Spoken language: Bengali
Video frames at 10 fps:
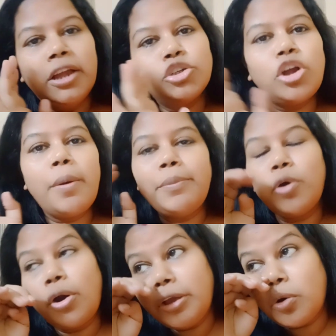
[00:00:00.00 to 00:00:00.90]
সব আমি
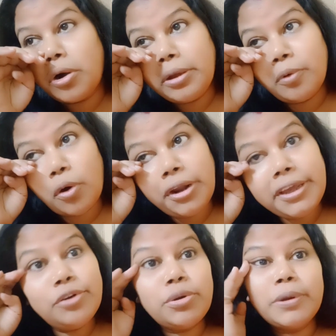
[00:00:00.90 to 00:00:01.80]
অনেক অনেক অনেক
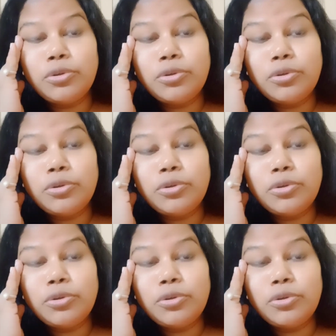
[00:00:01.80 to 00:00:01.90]
ইউটিউবার